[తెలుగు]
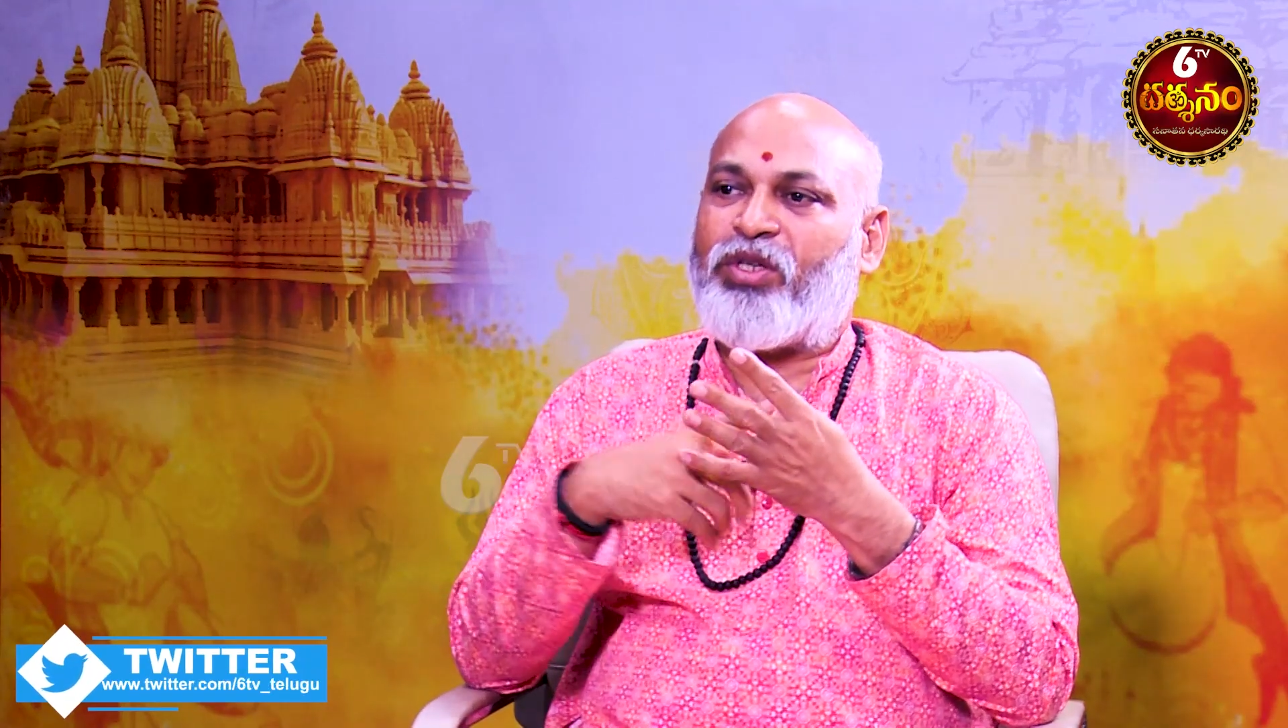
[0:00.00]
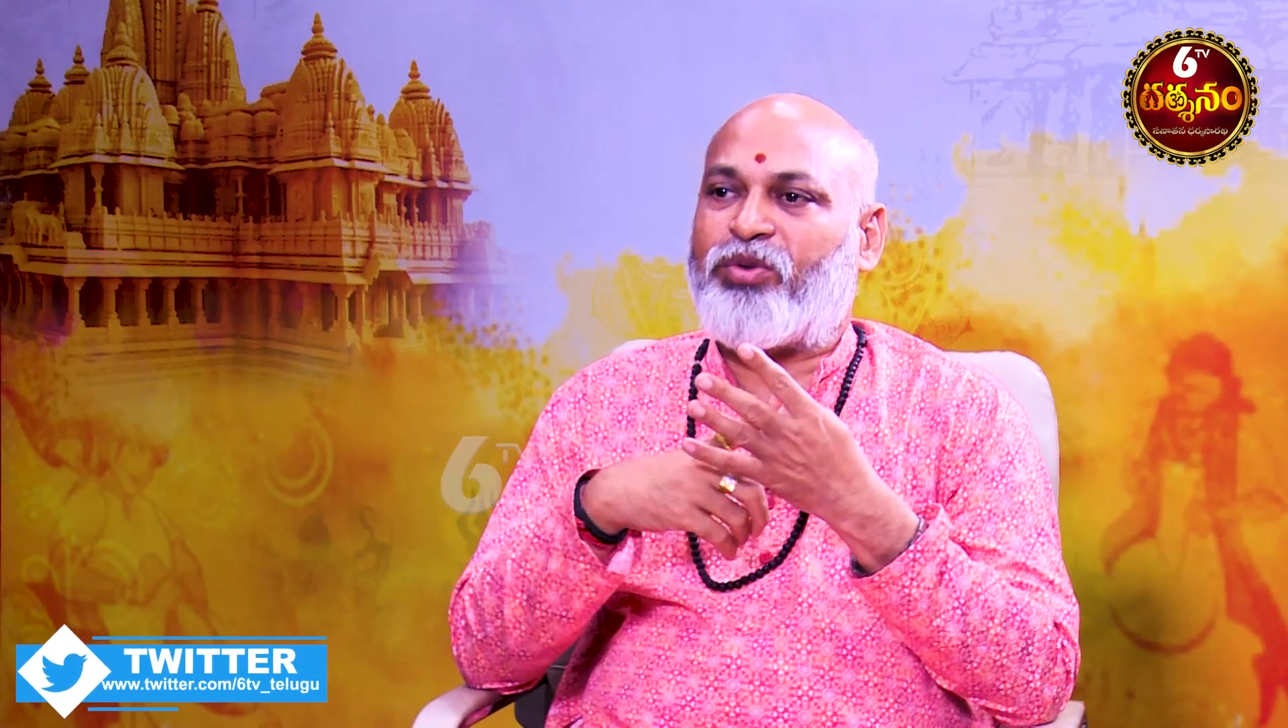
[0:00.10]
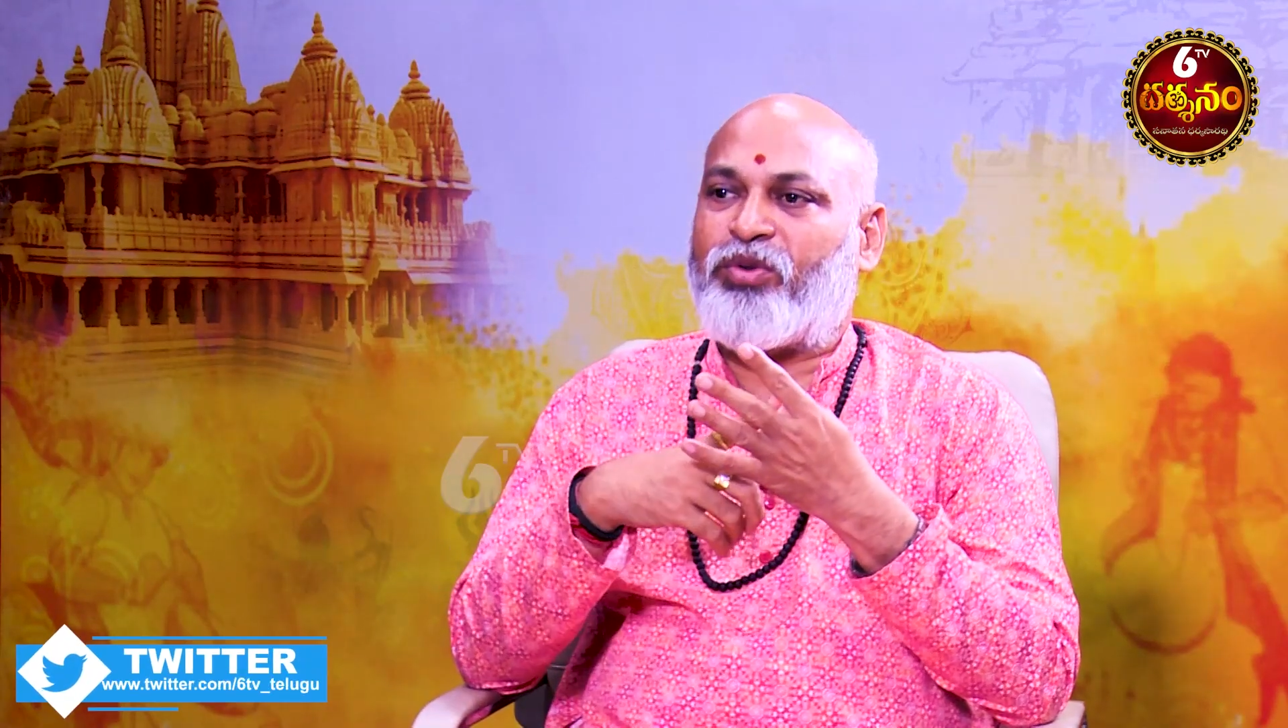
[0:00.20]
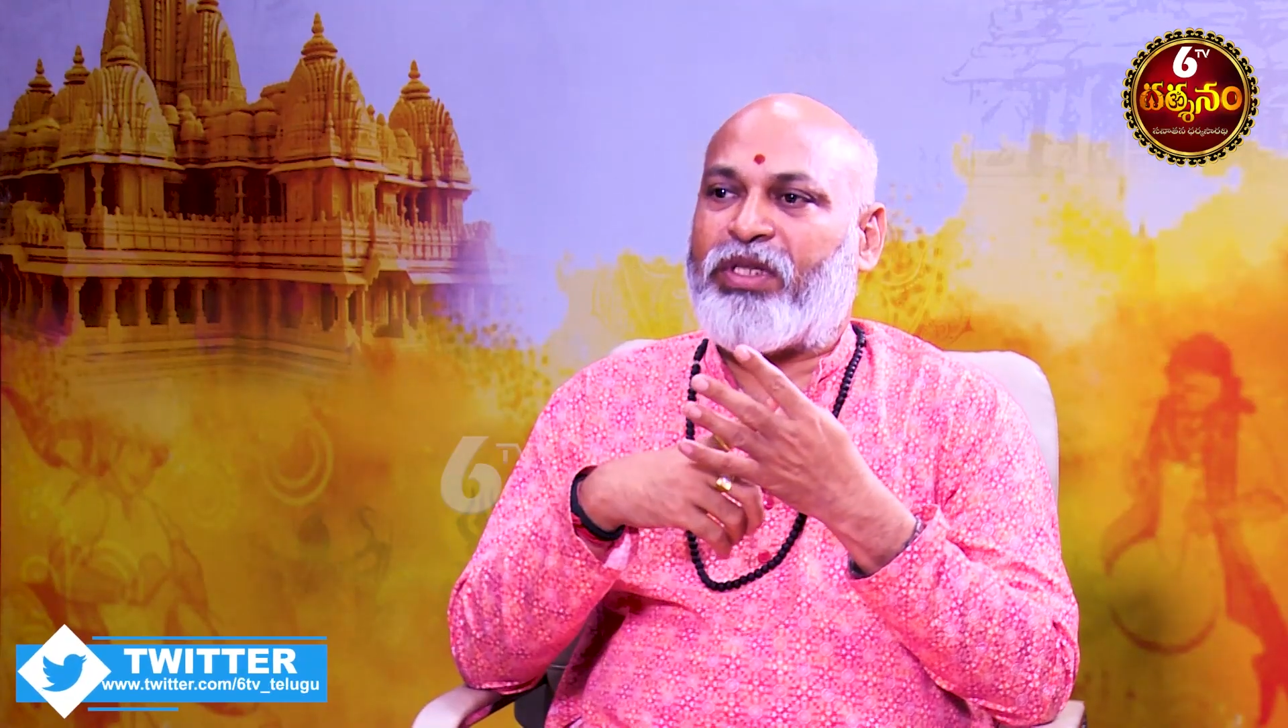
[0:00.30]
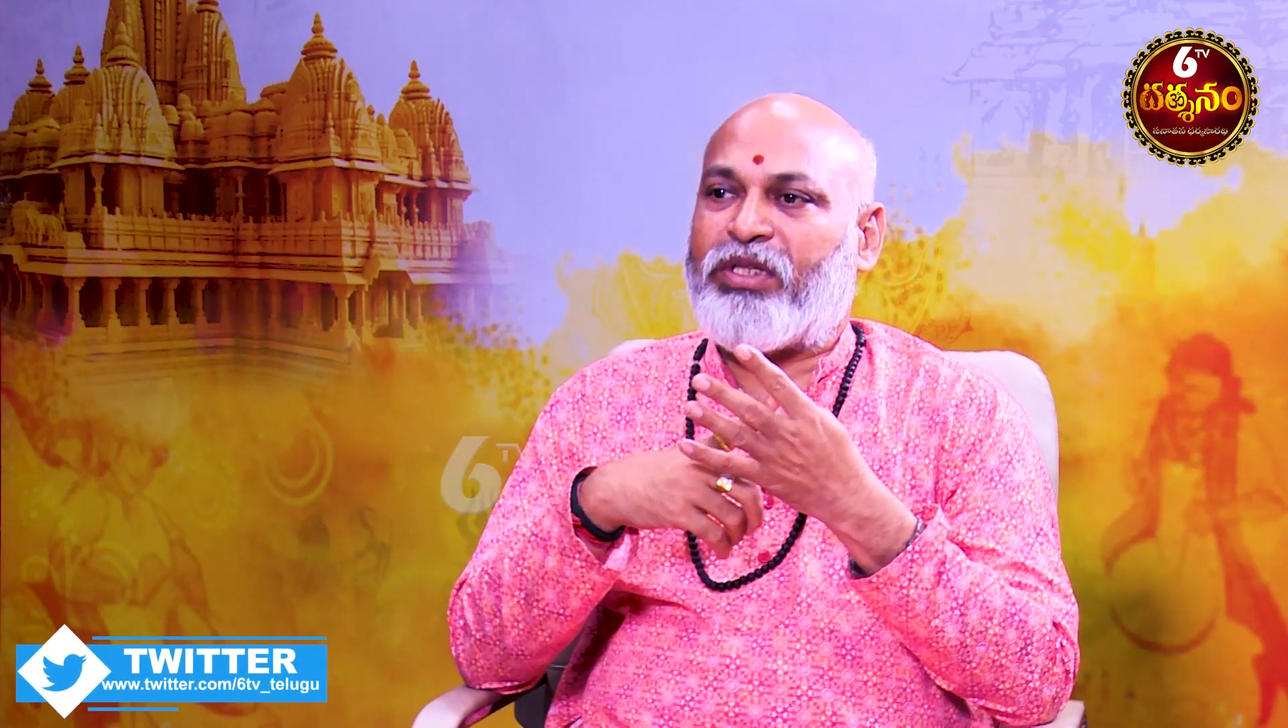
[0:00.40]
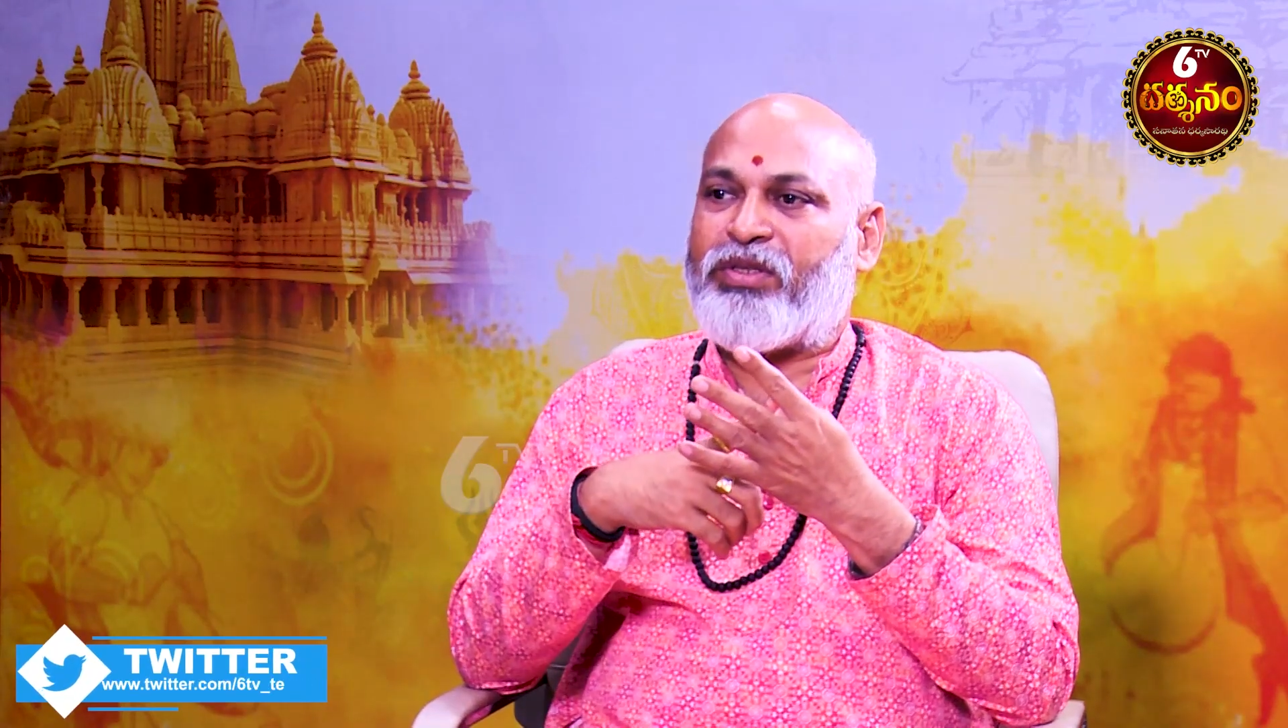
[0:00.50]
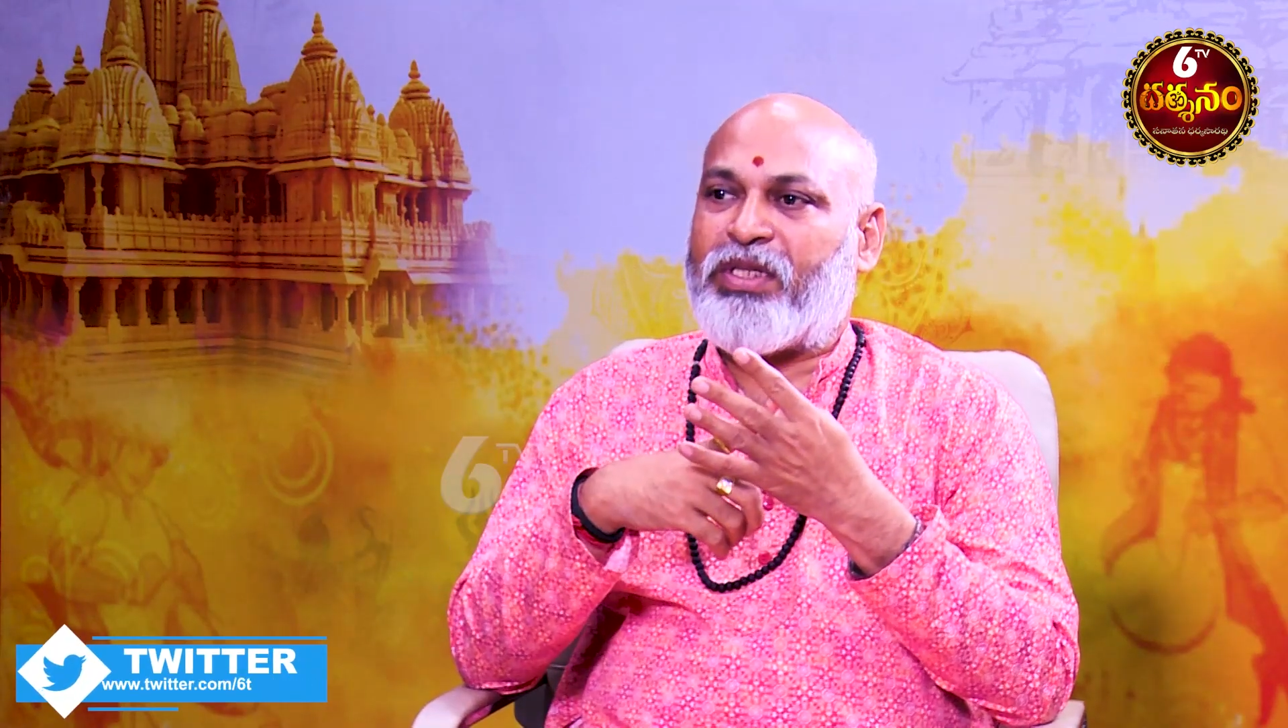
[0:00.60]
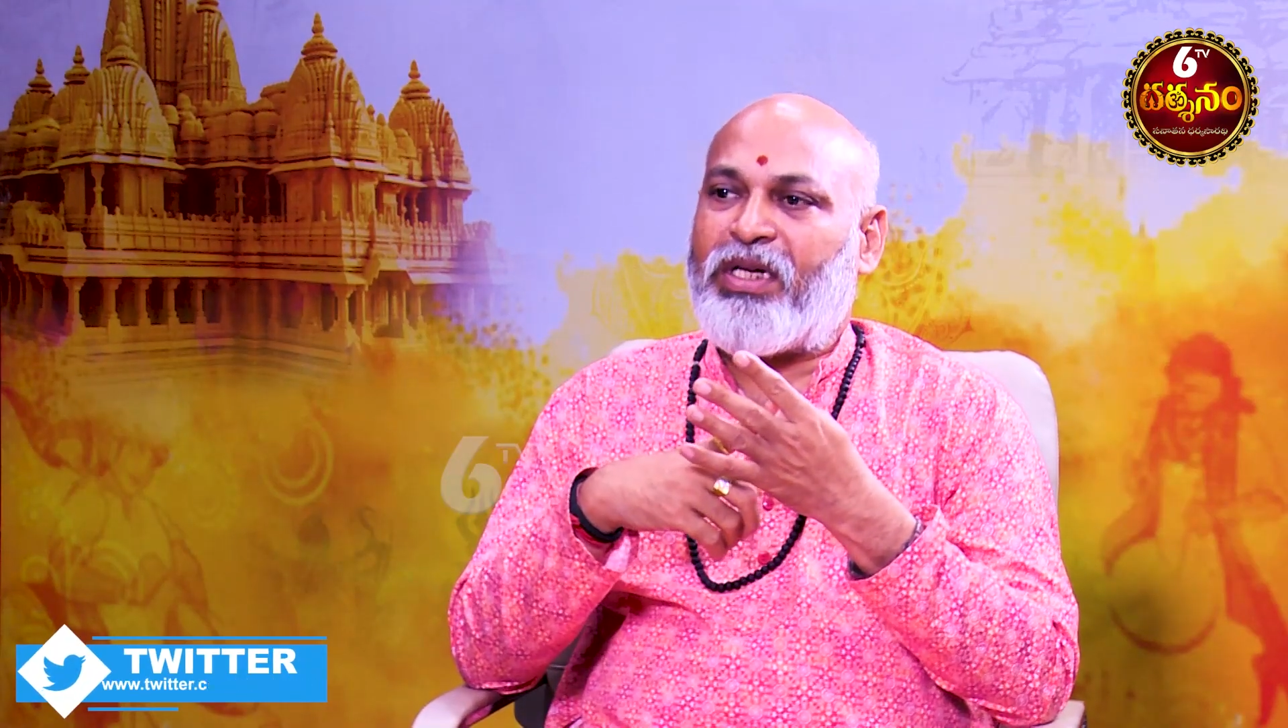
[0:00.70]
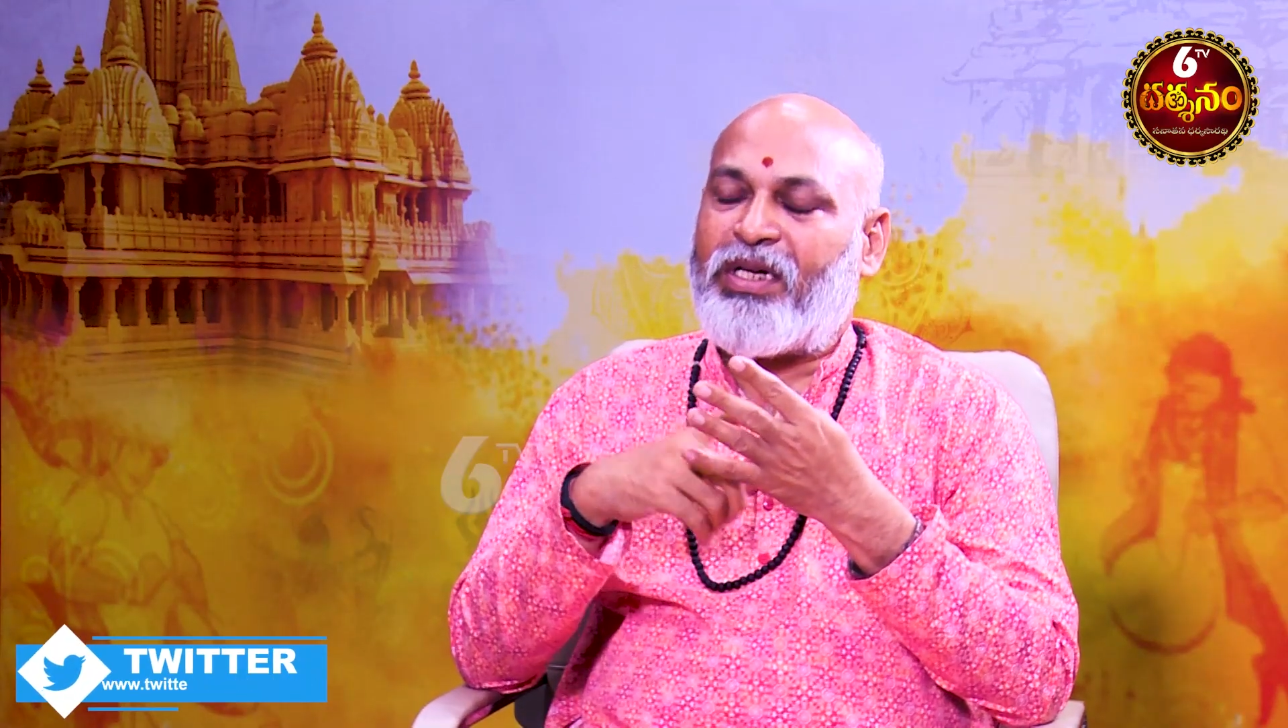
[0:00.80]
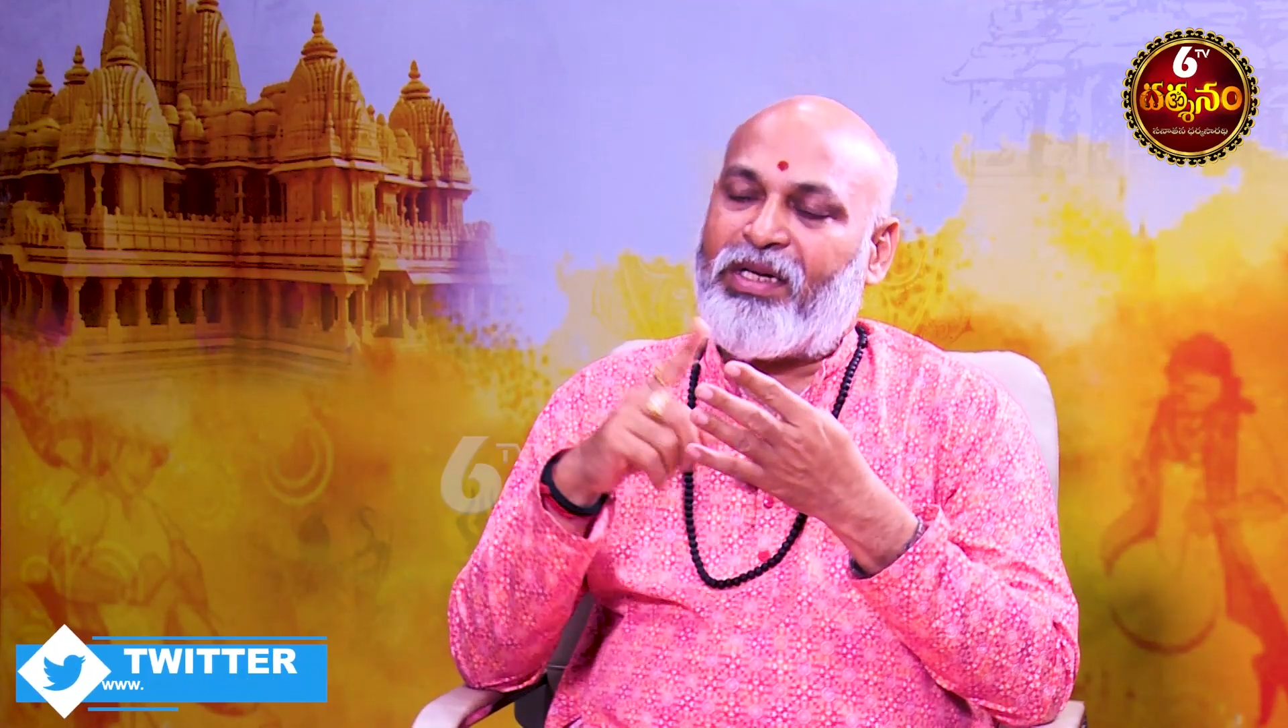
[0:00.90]
జరుగుతుంటాయి
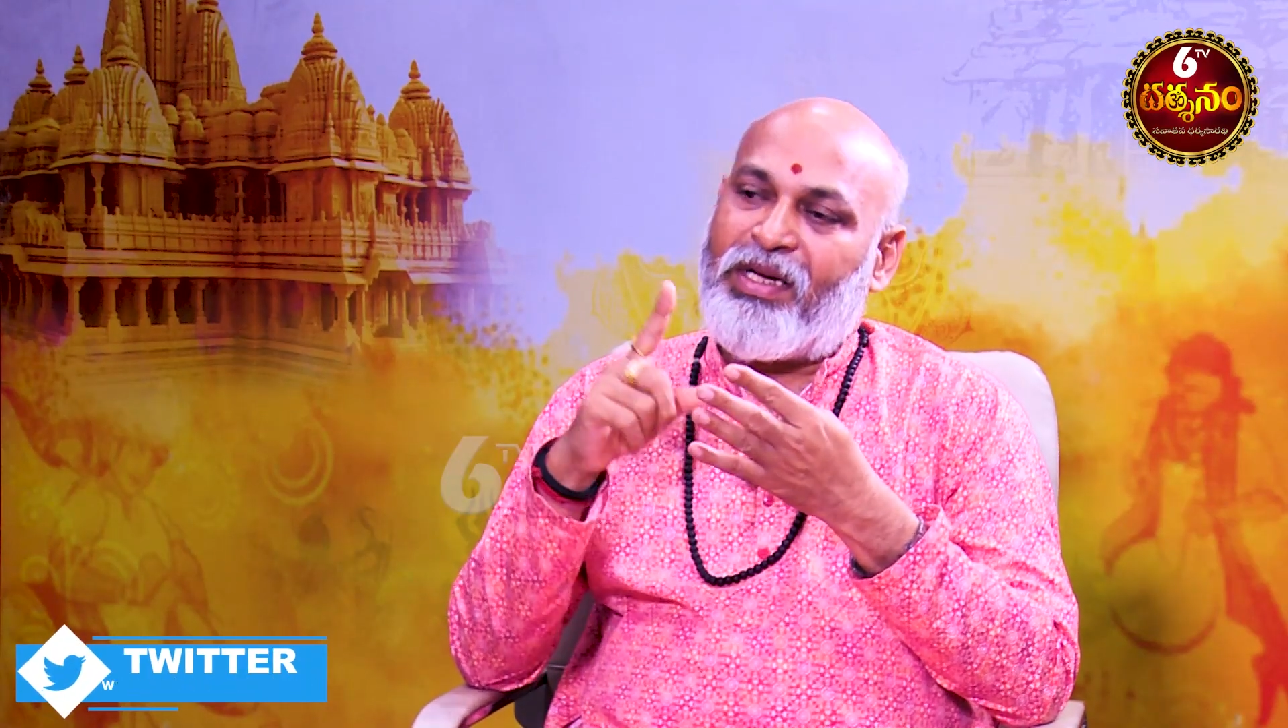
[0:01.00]
సార్